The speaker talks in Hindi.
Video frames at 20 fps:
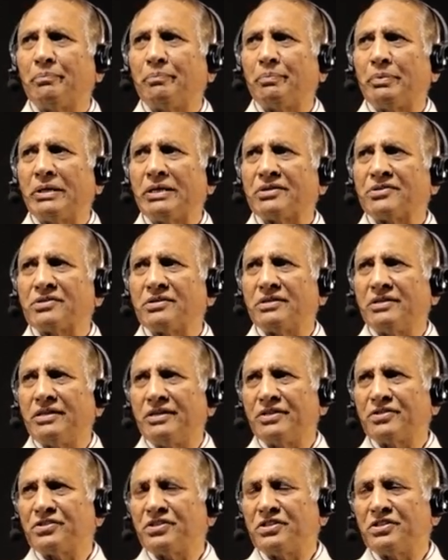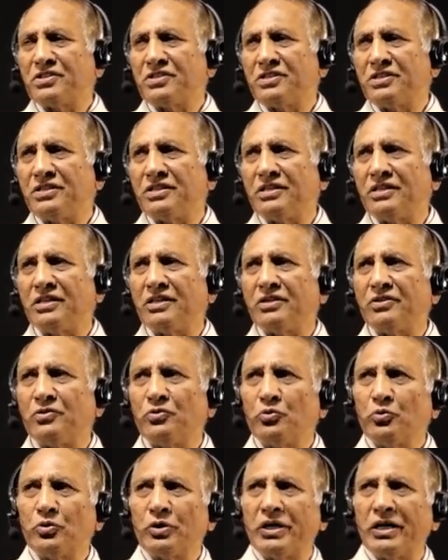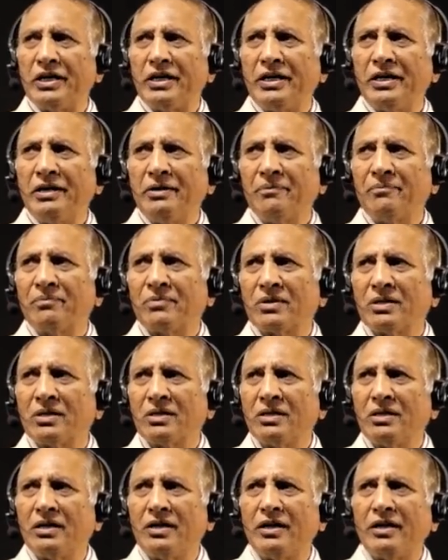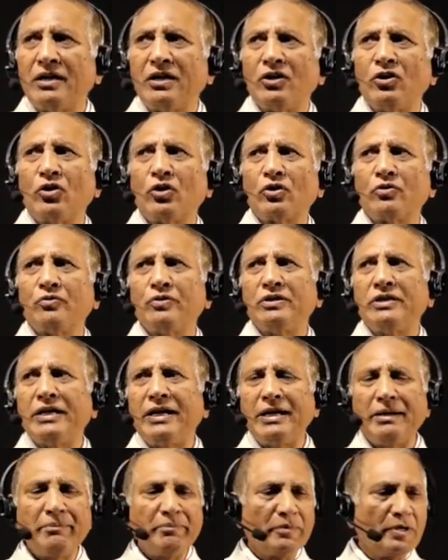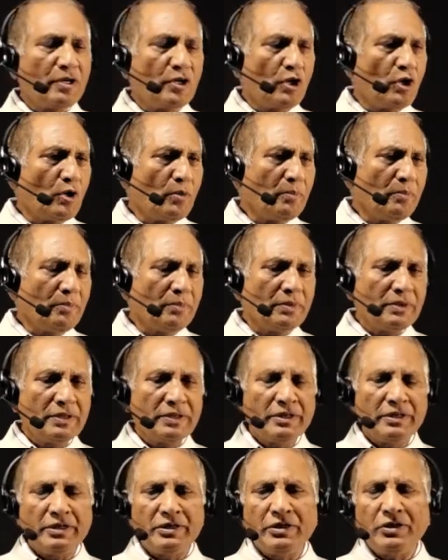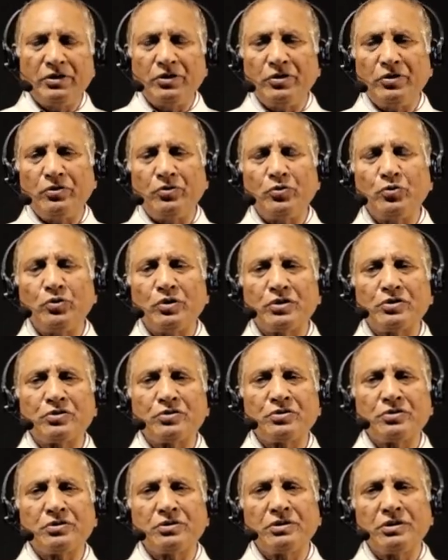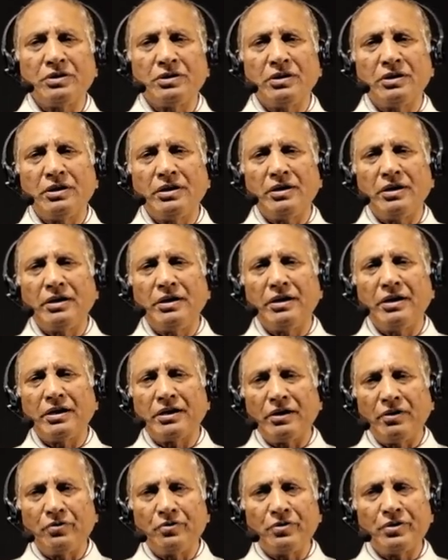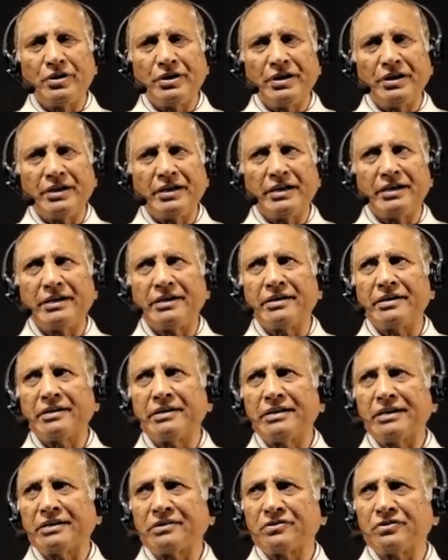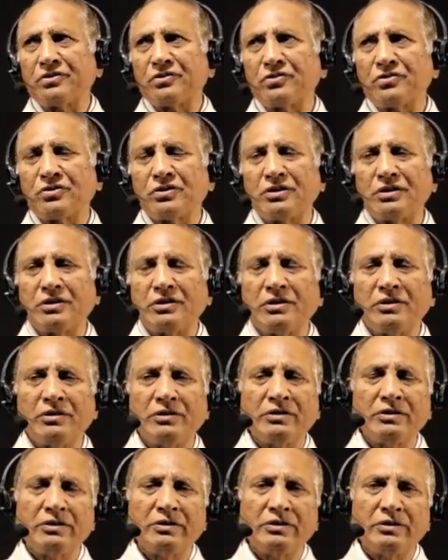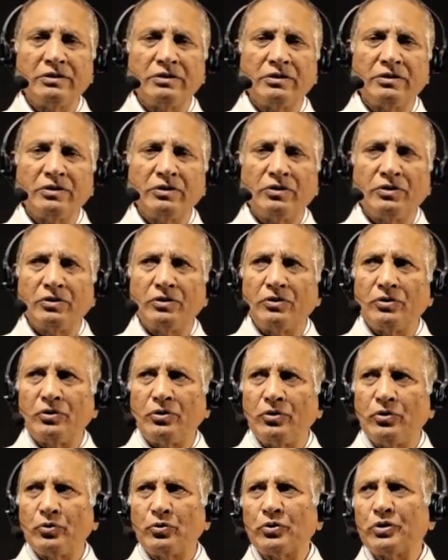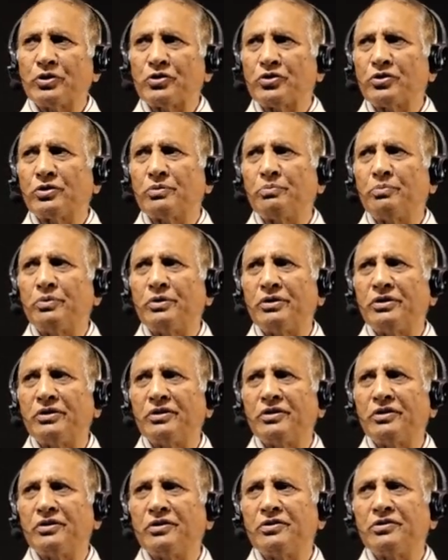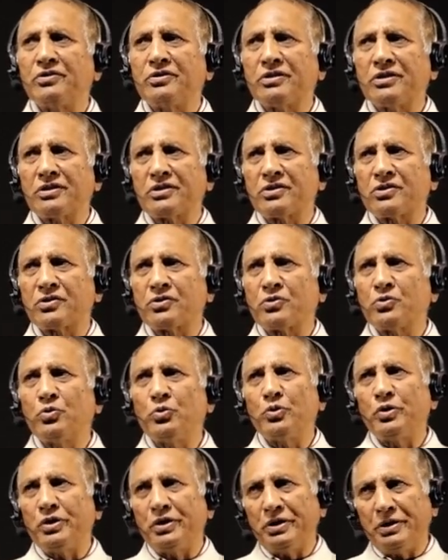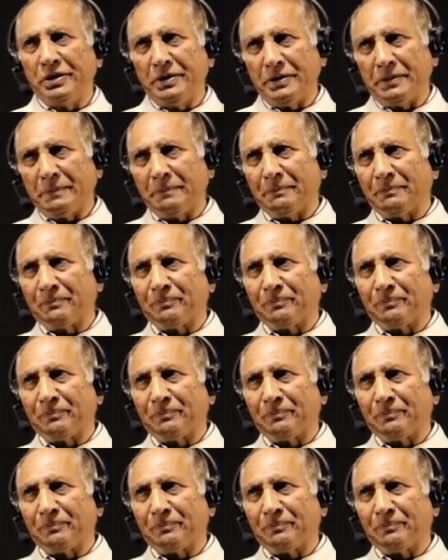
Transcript: प्लस ए सी सी ए यूके अलोंग विद एम कॉम इन यूएस अकाउंटिंग एंड टैक्सेशन ड्यूरेशन पीरियड इज जस्ट टू ईयर